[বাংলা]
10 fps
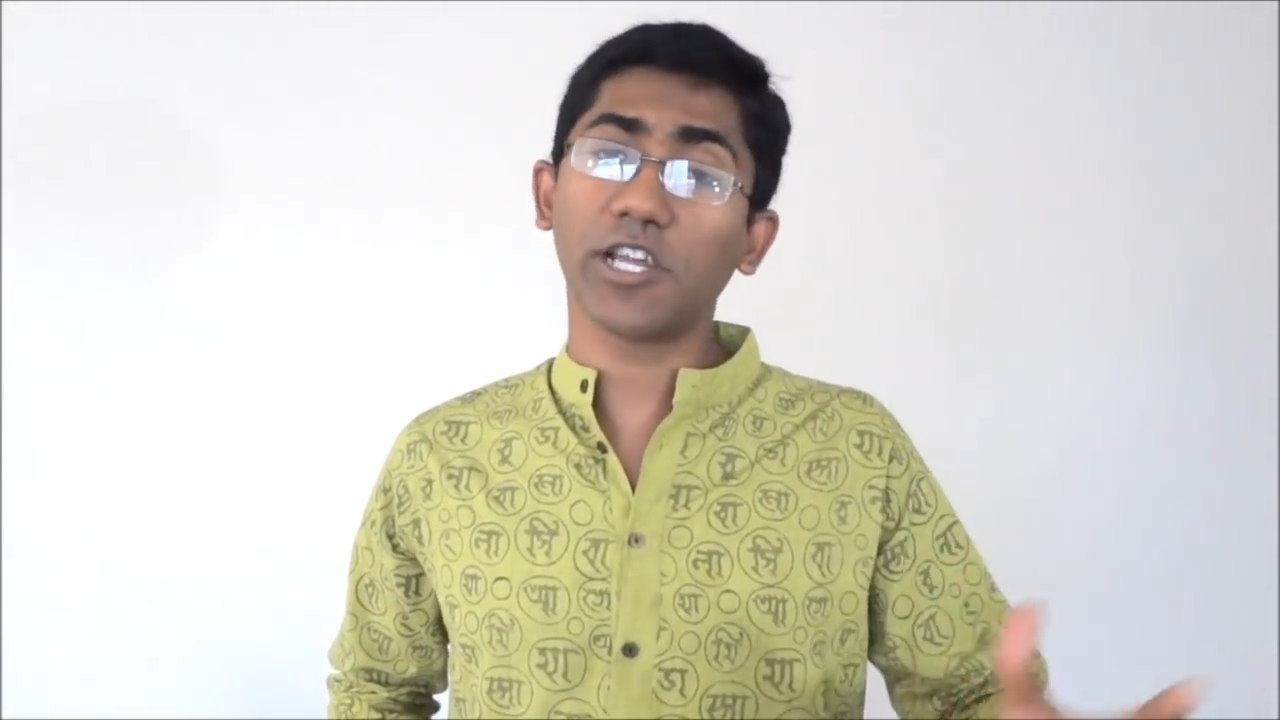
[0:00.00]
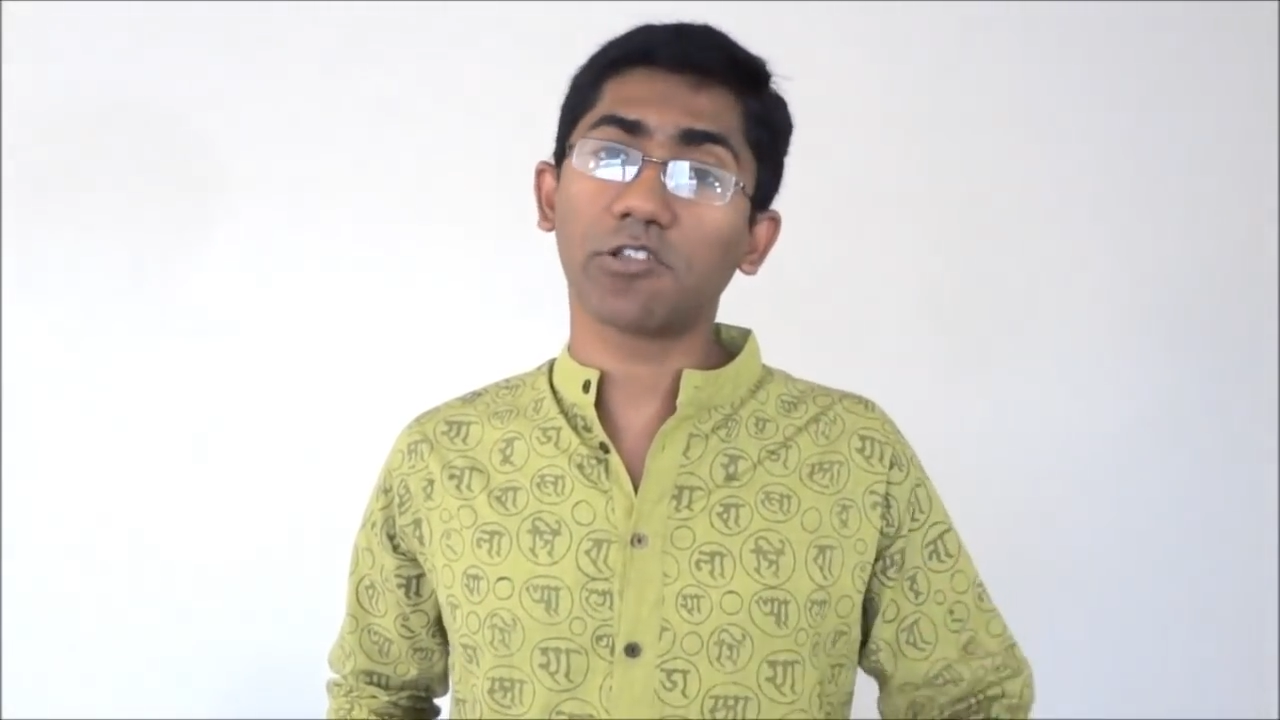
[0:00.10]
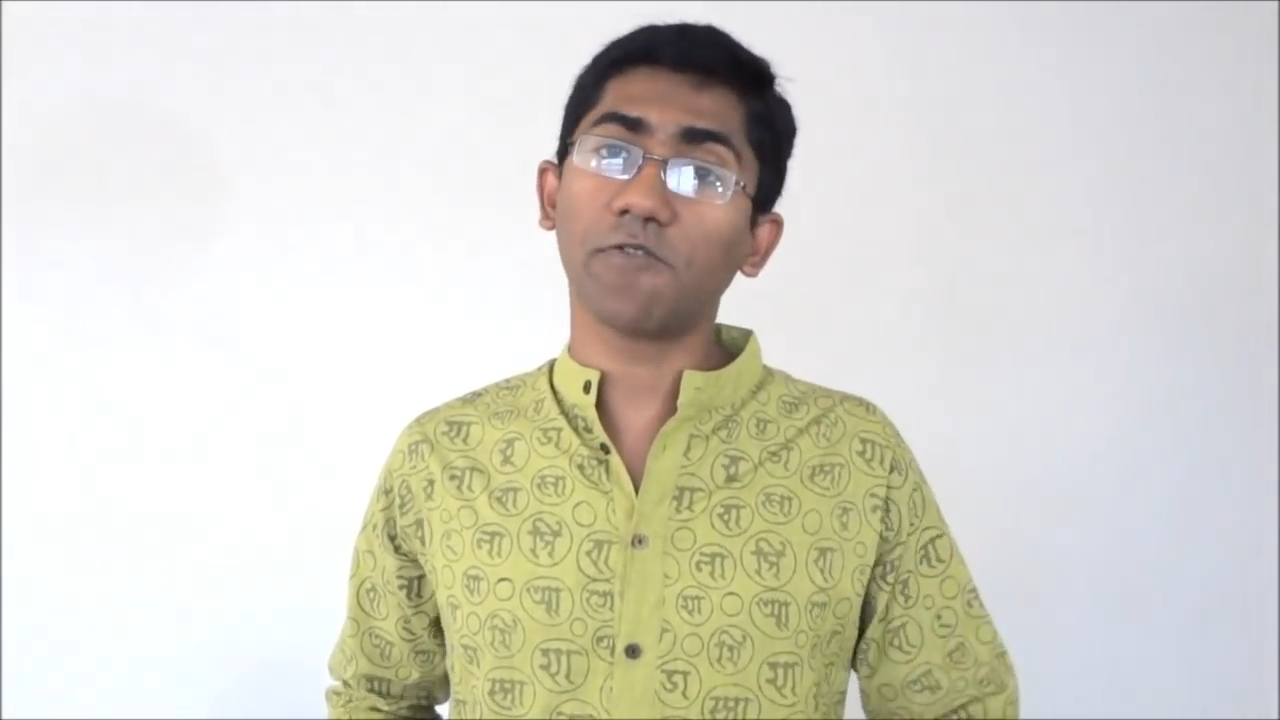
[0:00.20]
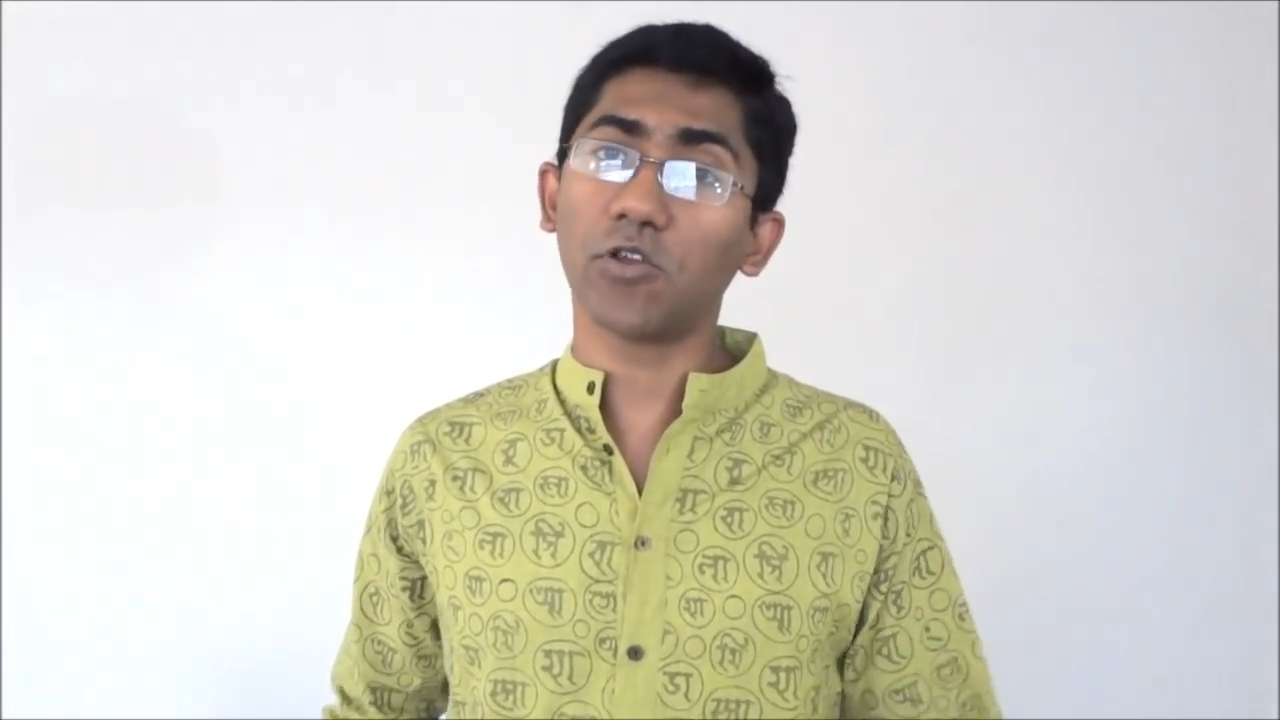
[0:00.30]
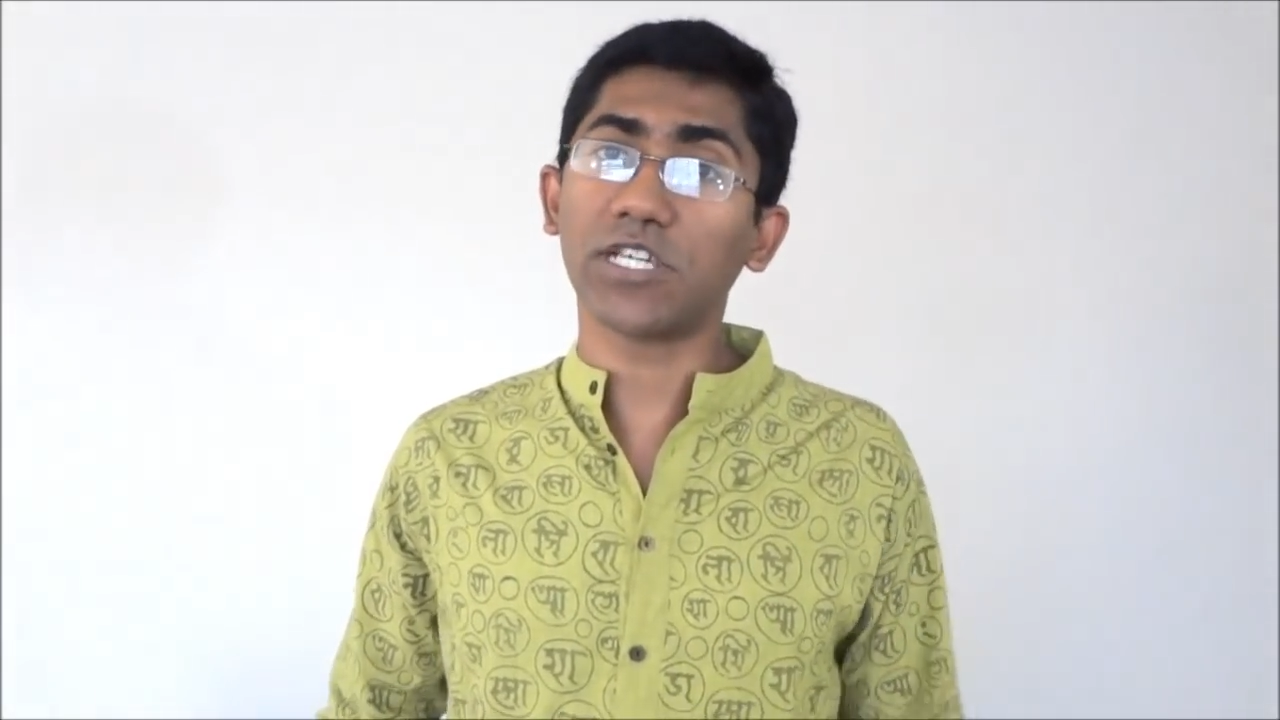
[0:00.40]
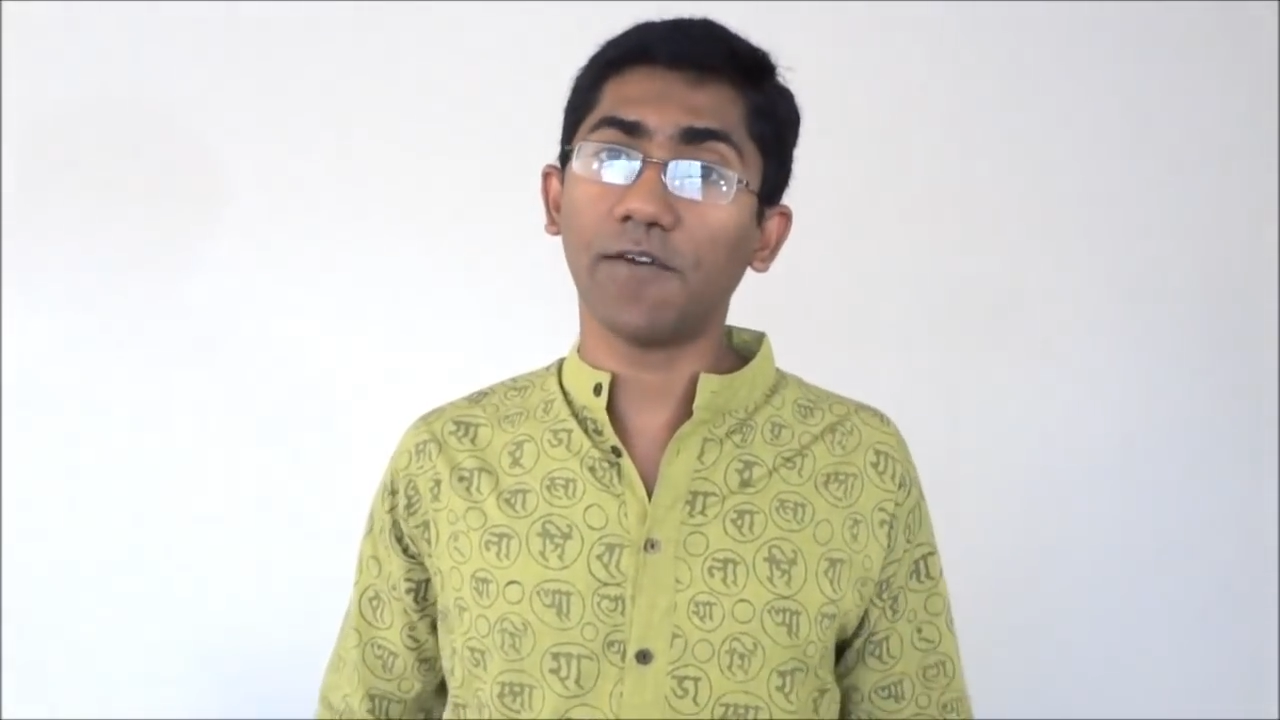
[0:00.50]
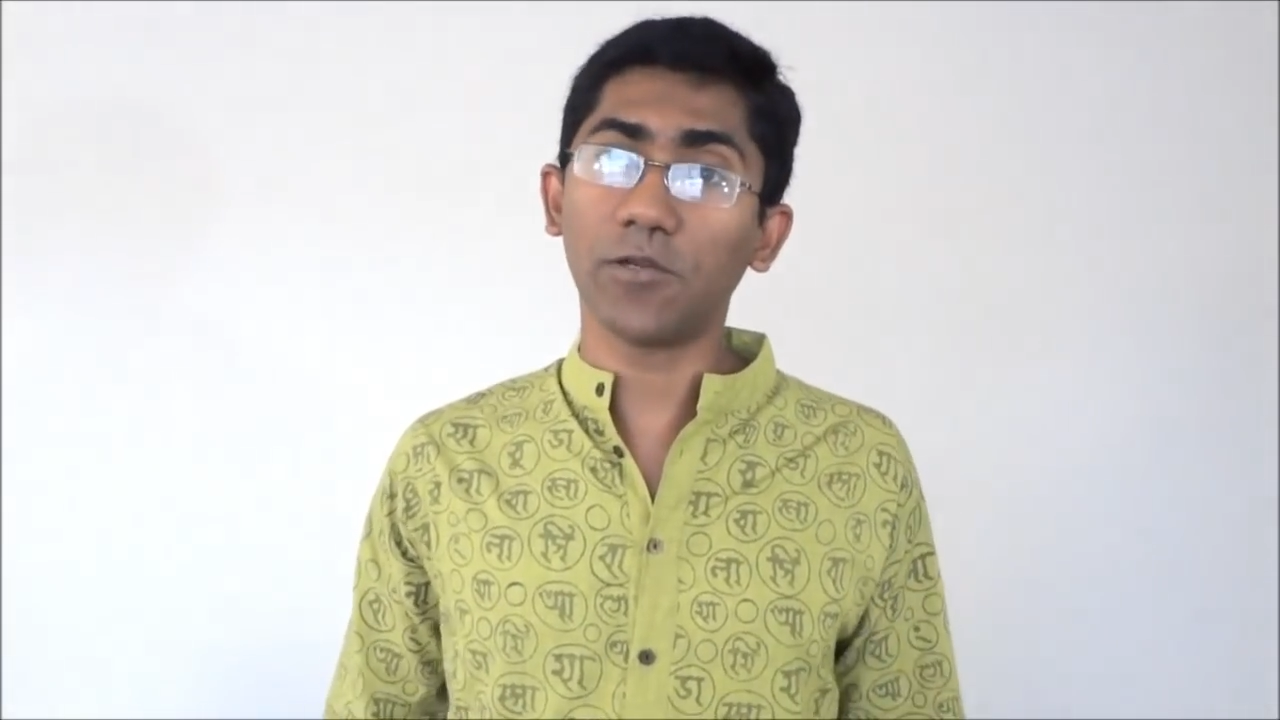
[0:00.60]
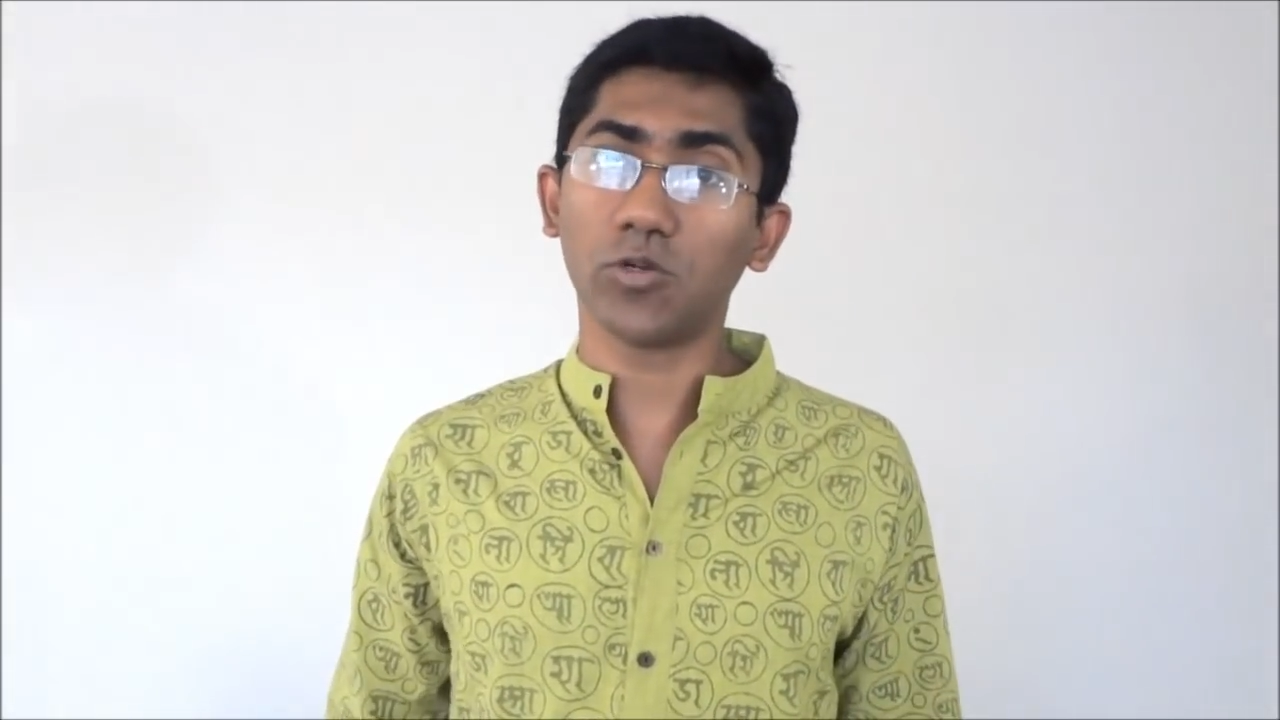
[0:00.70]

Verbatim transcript: ক্ষেত্রফল হচ্ছে হাফ